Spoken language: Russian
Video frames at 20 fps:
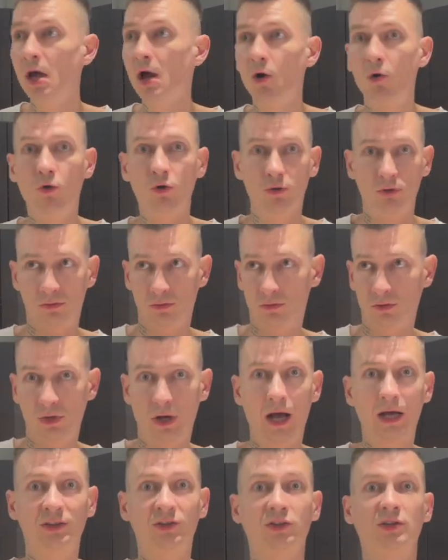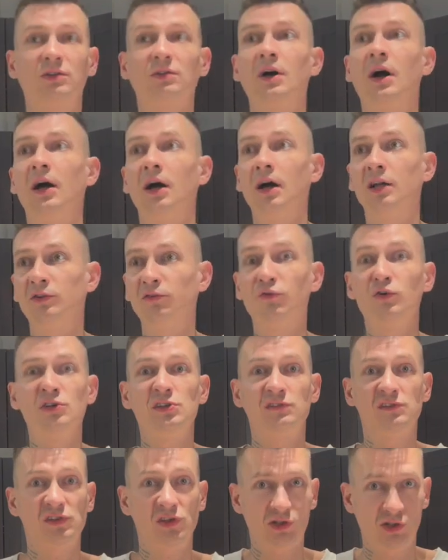он от, а,
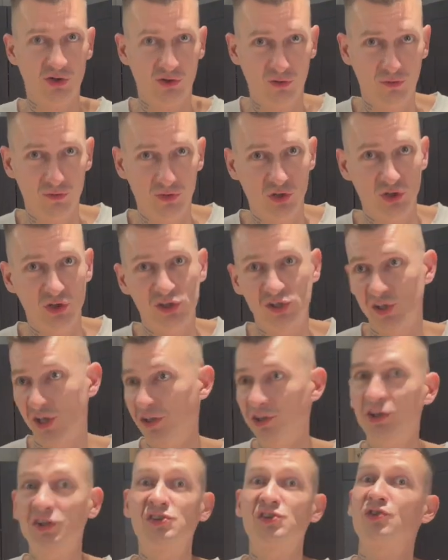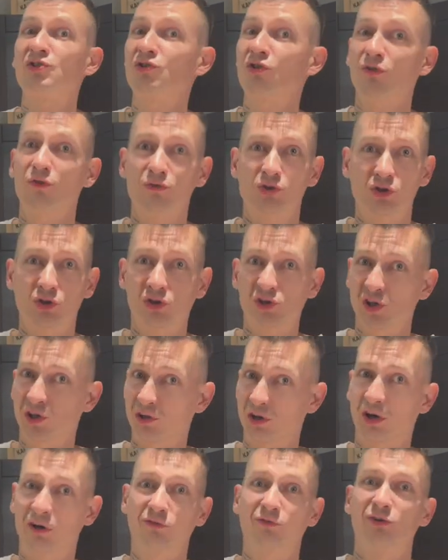отвозит в сортировочный центр, сортировочный
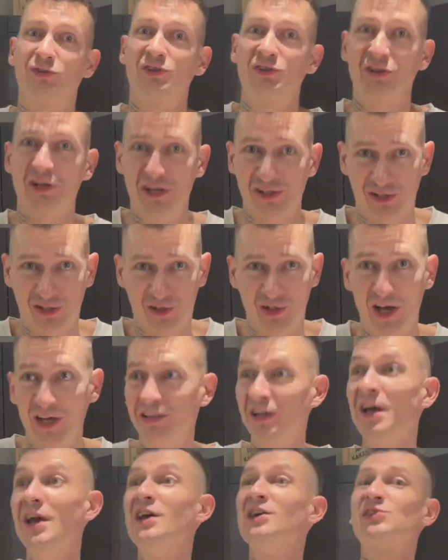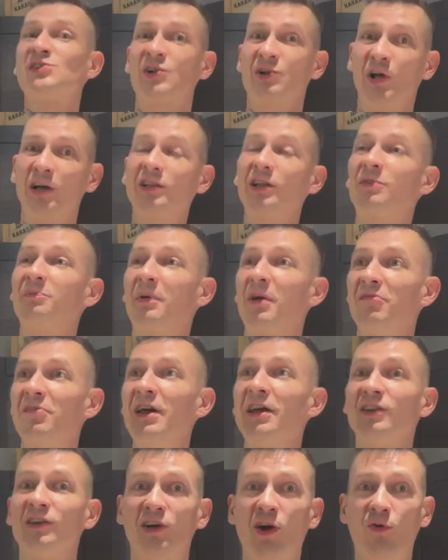центр отвозит на склад, склад
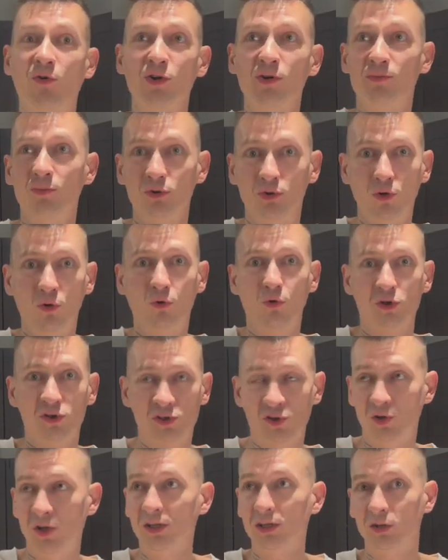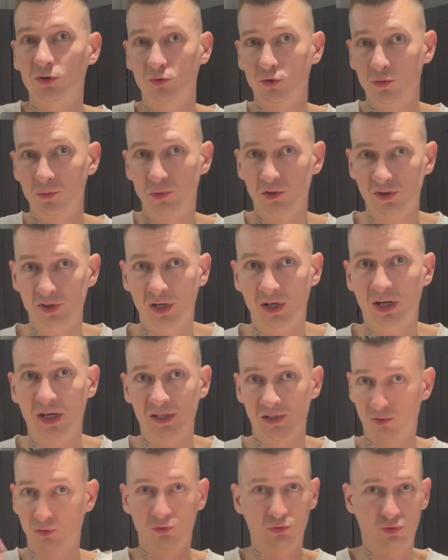отправляет на какой-нибудь другой склад, откуда был
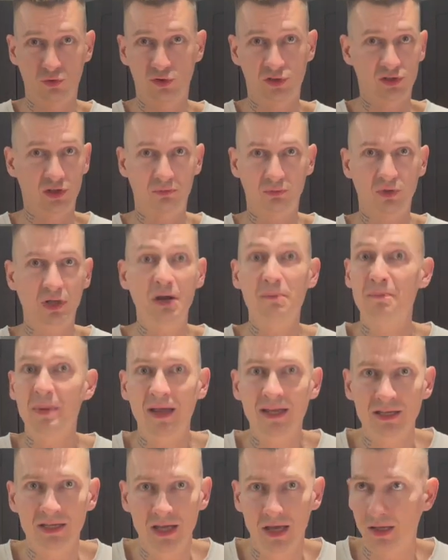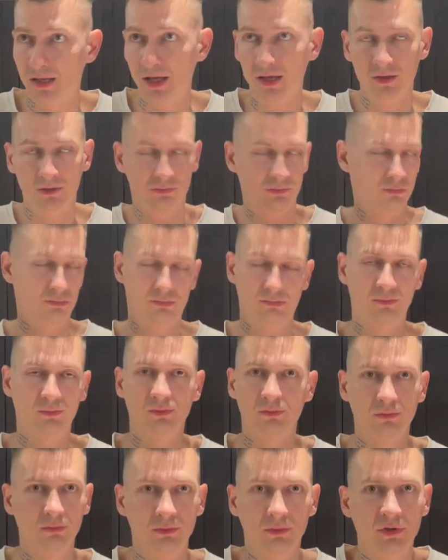заказ. Ну, то есть там 3-5 дней, да,
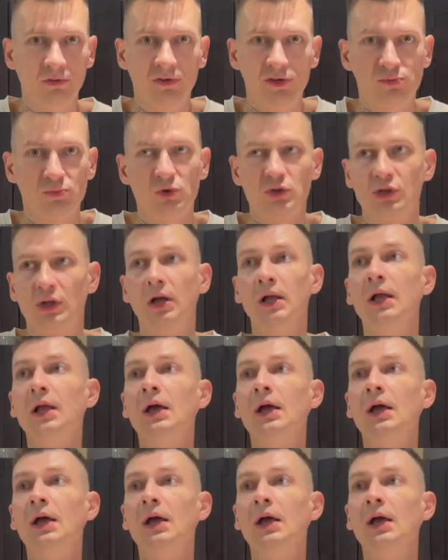невозможно.